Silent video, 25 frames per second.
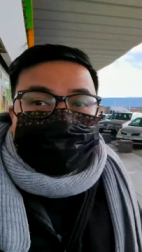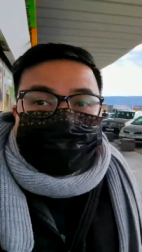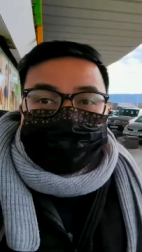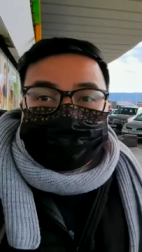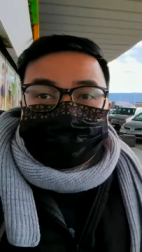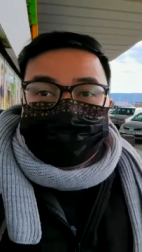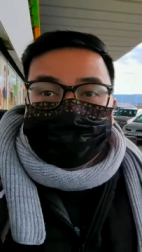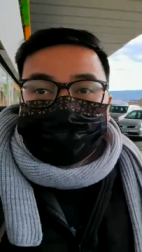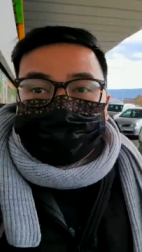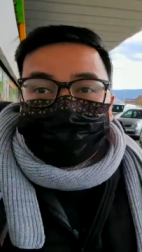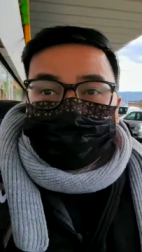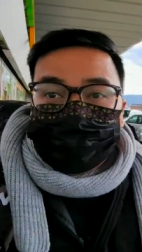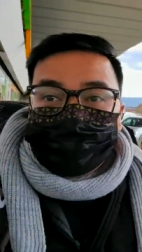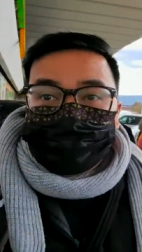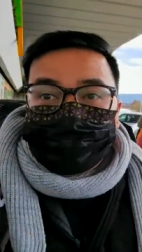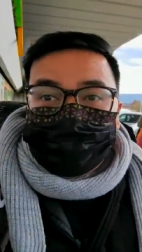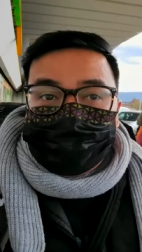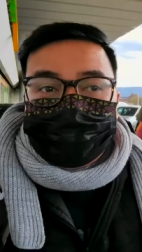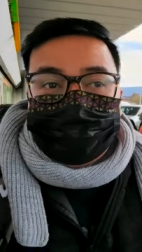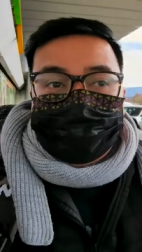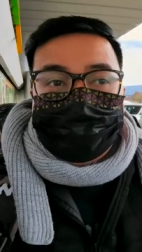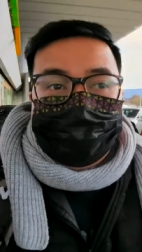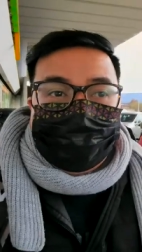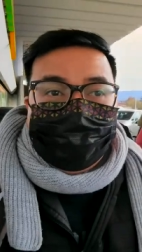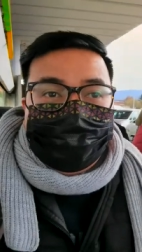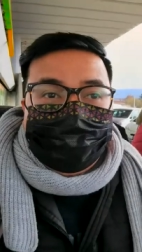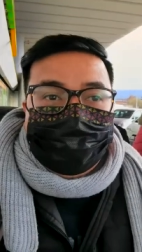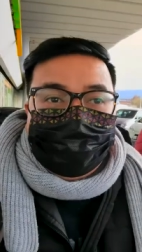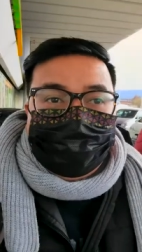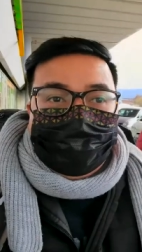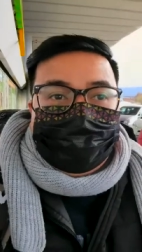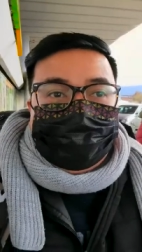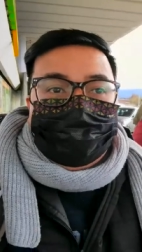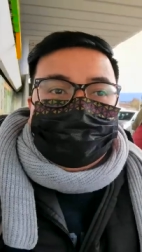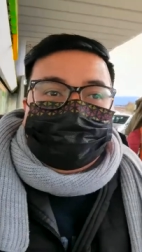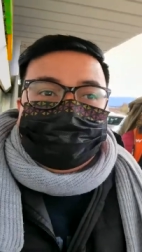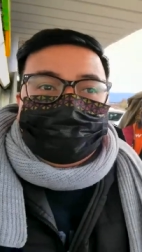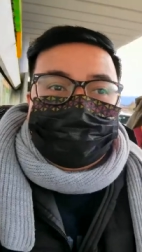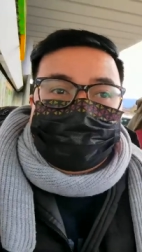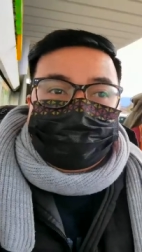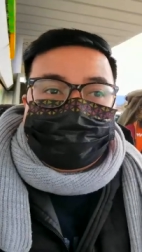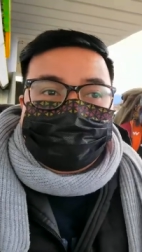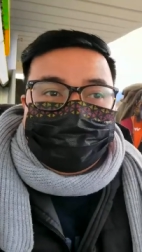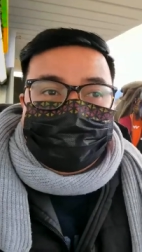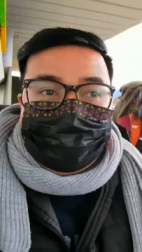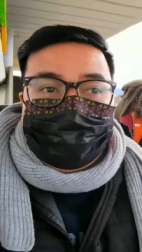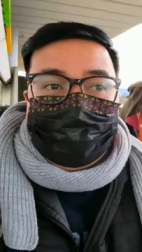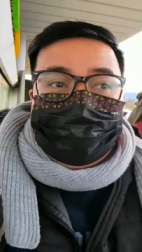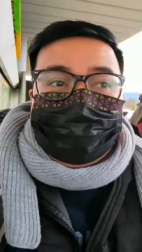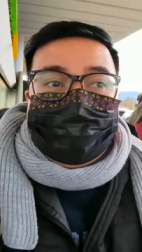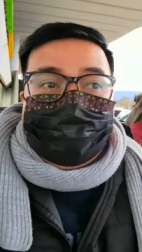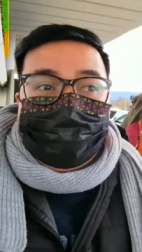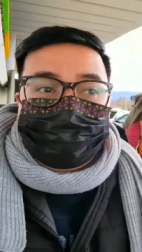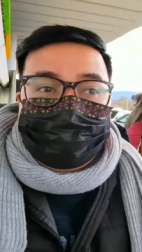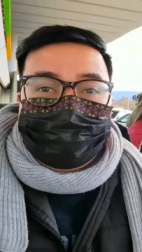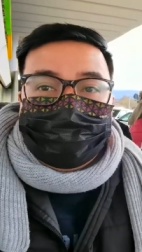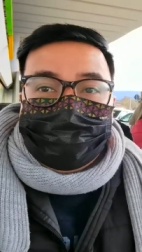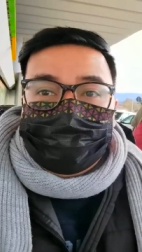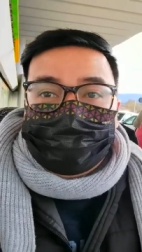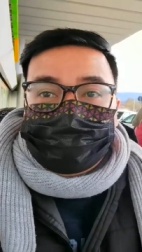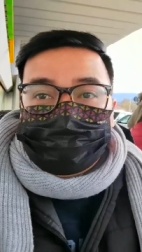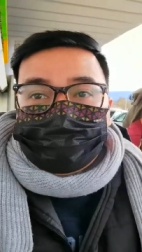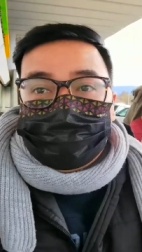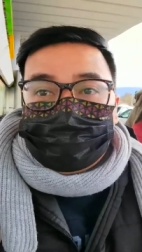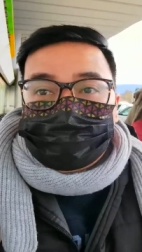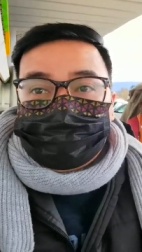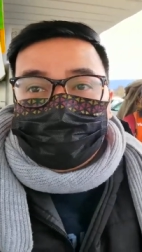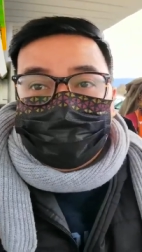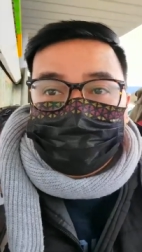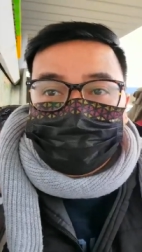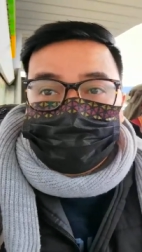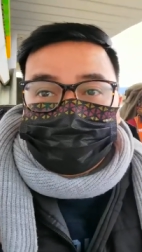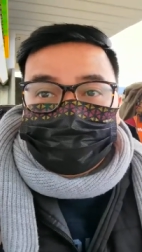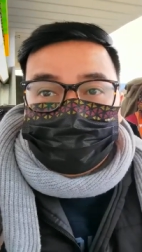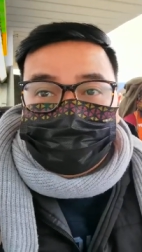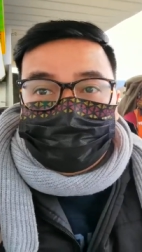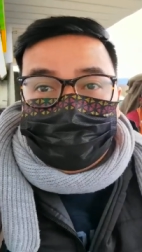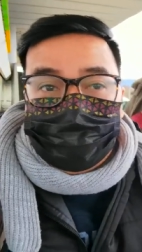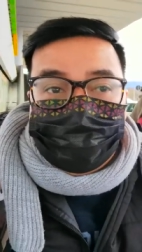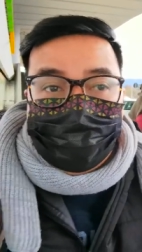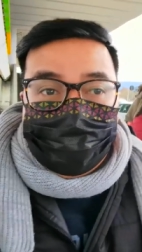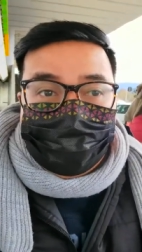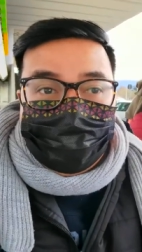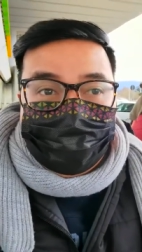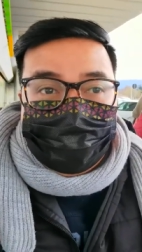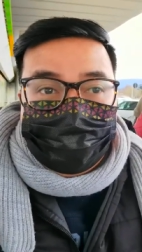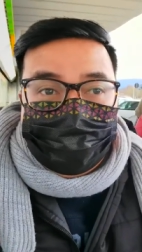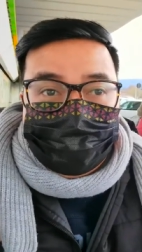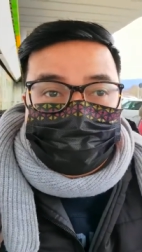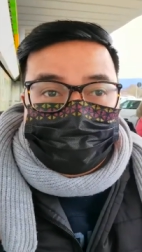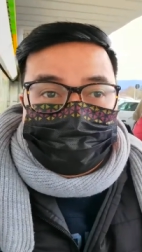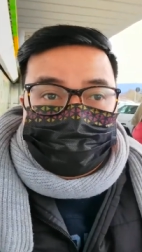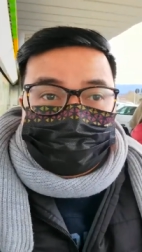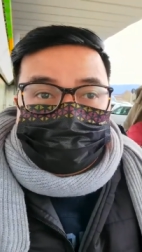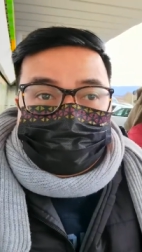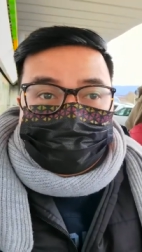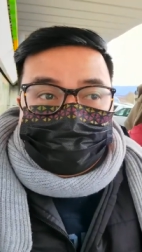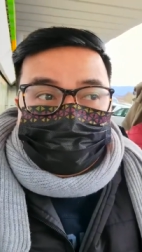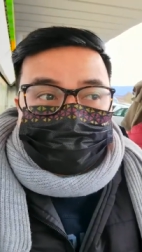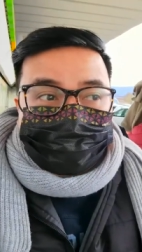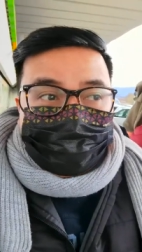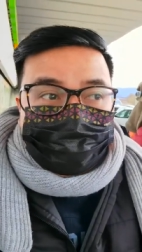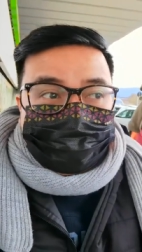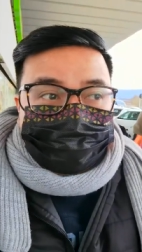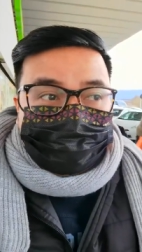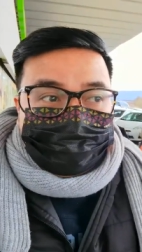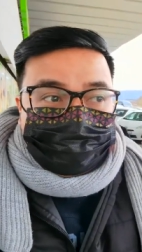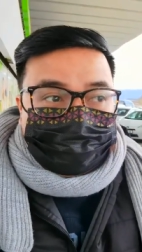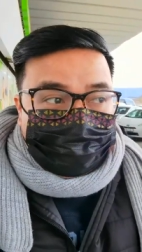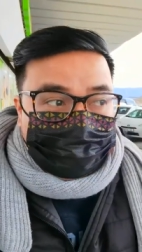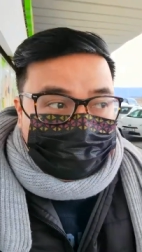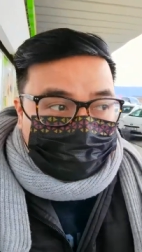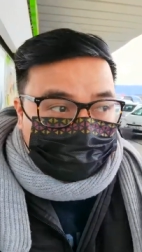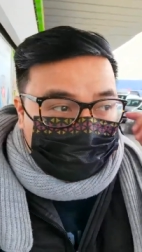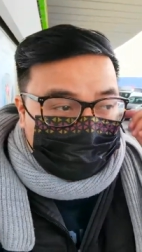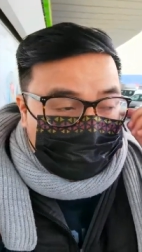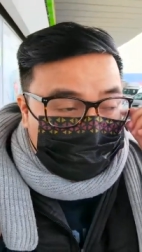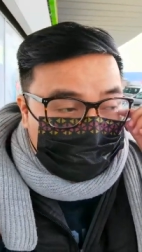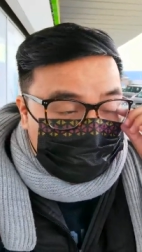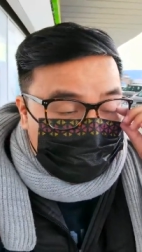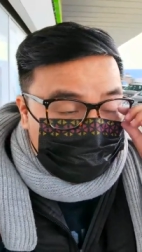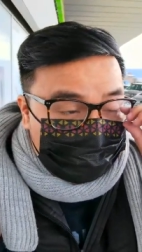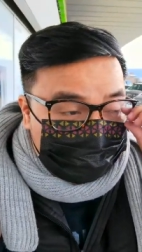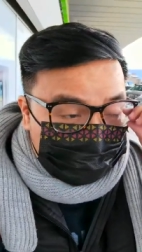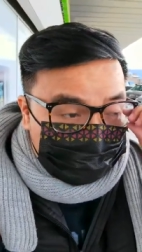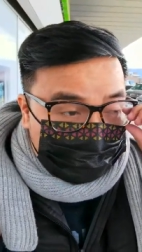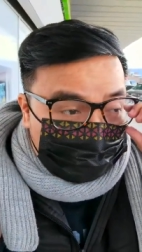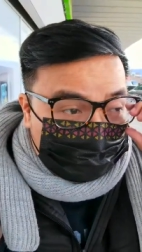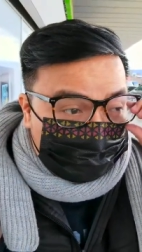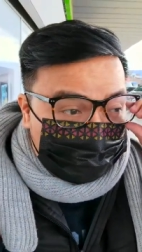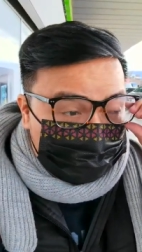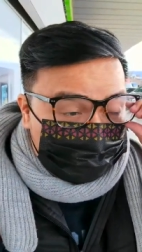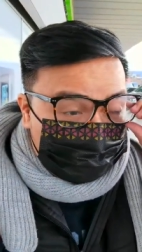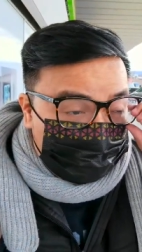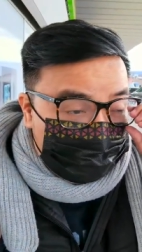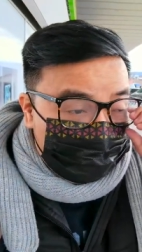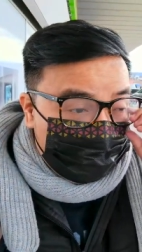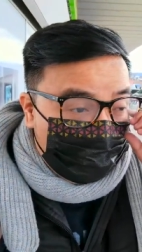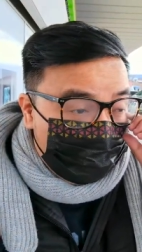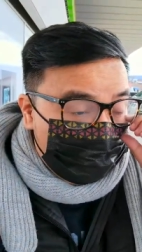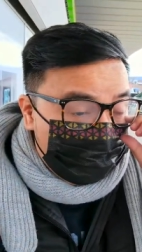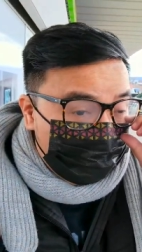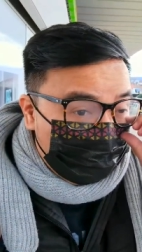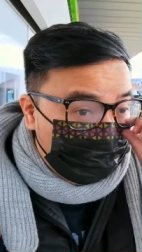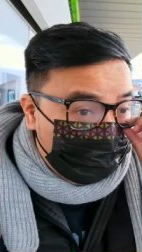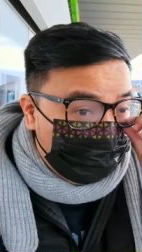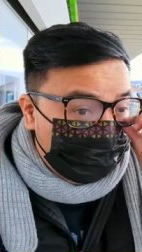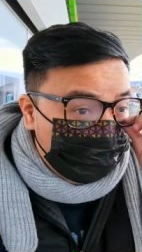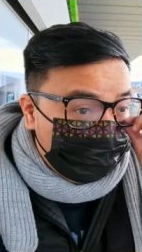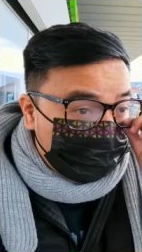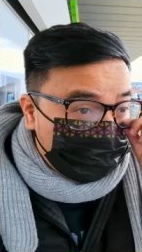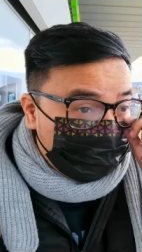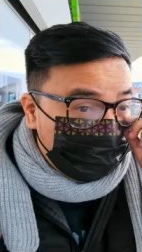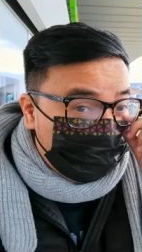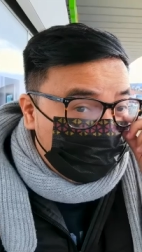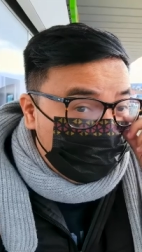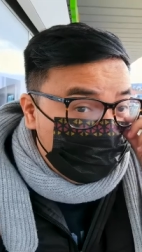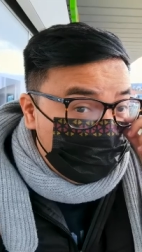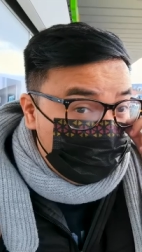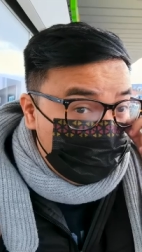to Batumi and hindi pa namin alam kung paano yung proseso dito so first time namin gawin to